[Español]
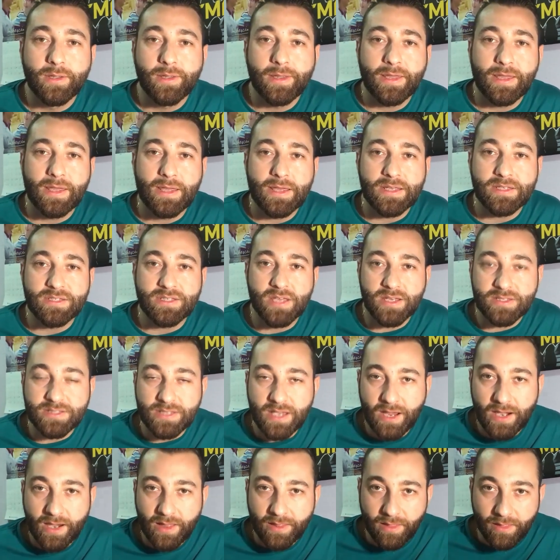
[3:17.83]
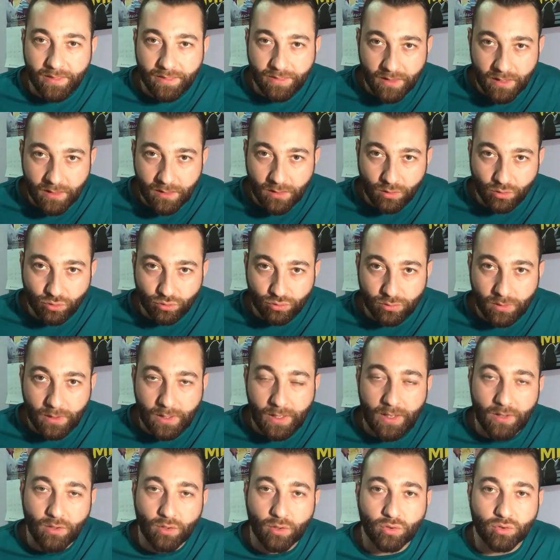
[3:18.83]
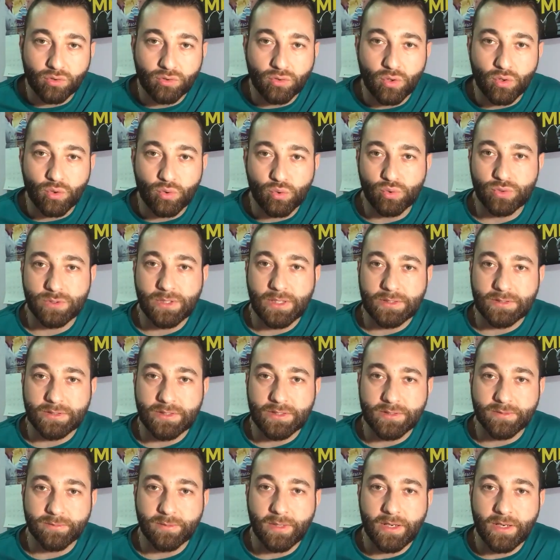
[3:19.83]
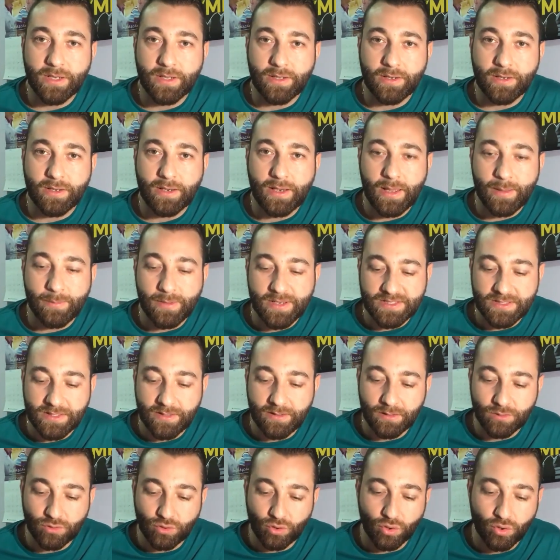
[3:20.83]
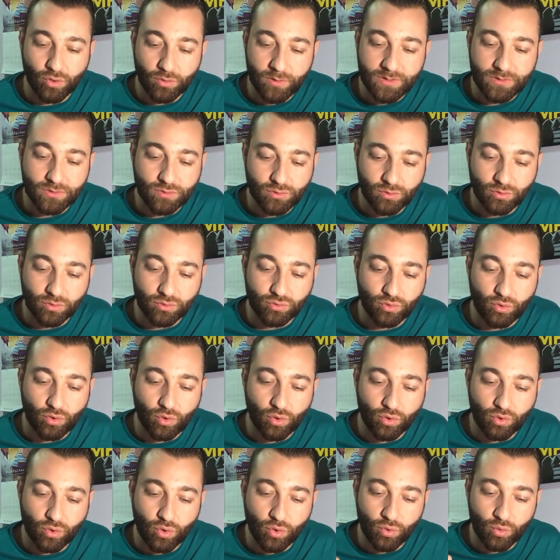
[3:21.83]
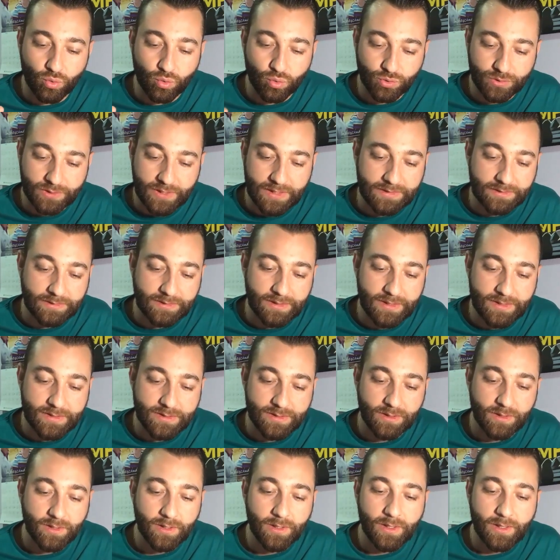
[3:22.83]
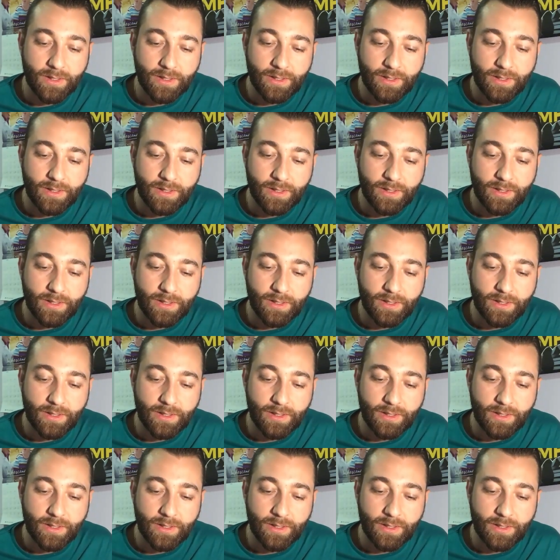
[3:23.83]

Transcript: Eh, seáis agradecidos a los concursantes, ¿vale? La base de todo esto son los concursantes,